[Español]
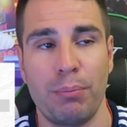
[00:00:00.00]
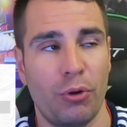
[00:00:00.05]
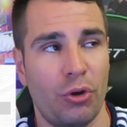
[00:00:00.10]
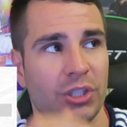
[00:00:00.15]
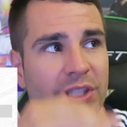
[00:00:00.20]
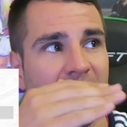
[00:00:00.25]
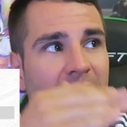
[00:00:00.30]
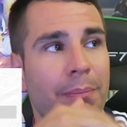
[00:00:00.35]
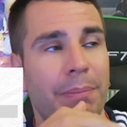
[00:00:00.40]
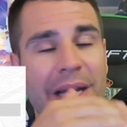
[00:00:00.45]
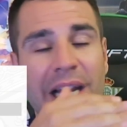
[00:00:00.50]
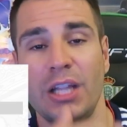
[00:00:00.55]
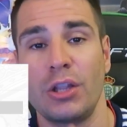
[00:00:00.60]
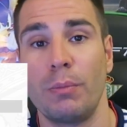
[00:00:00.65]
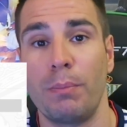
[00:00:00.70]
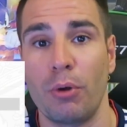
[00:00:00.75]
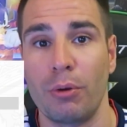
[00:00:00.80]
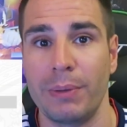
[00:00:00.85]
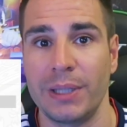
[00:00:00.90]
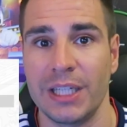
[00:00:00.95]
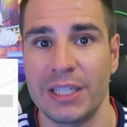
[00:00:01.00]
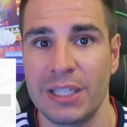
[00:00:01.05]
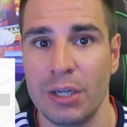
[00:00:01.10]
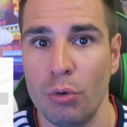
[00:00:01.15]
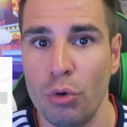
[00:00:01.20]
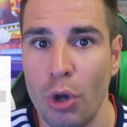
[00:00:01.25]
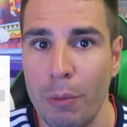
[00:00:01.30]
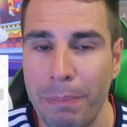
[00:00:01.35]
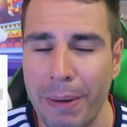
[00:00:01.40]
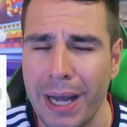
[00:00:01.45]
por estar peleando por meterse
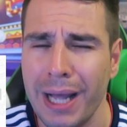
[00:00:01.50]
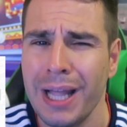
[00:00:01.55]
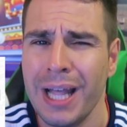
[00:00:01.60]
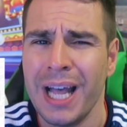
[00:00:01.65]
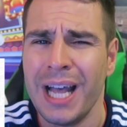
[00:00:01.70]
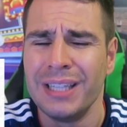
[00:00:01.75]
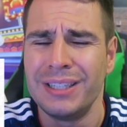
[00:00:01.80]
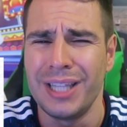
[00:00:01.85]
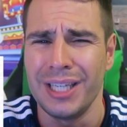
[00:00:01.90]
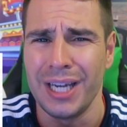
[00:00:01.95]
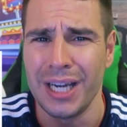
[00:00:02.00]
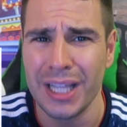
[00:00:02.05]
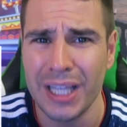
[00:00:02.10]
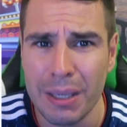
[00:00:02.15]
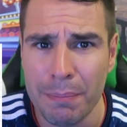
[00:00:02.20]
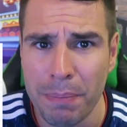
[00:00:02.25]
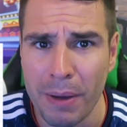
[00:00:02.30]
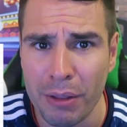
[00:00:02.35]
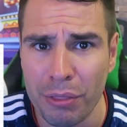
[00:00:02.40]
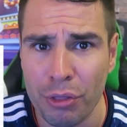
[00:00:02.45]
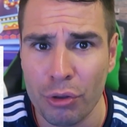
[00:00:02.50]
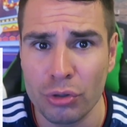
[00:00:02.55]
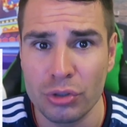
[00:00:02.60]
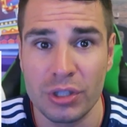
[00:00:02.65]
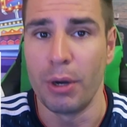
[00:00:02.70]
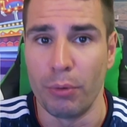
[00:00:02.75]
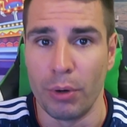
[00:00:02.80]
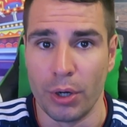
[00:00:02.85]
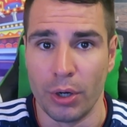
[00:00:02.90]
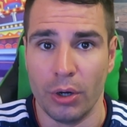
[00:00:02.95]
Europa, tener equipazos,
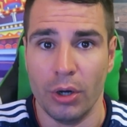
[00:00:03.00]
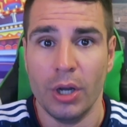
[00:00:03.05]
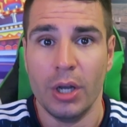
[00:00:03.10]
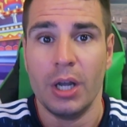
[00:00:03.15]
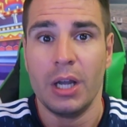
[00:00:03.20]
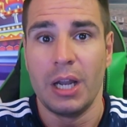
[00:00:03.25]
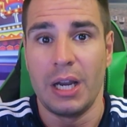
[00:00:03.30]
pero bueno,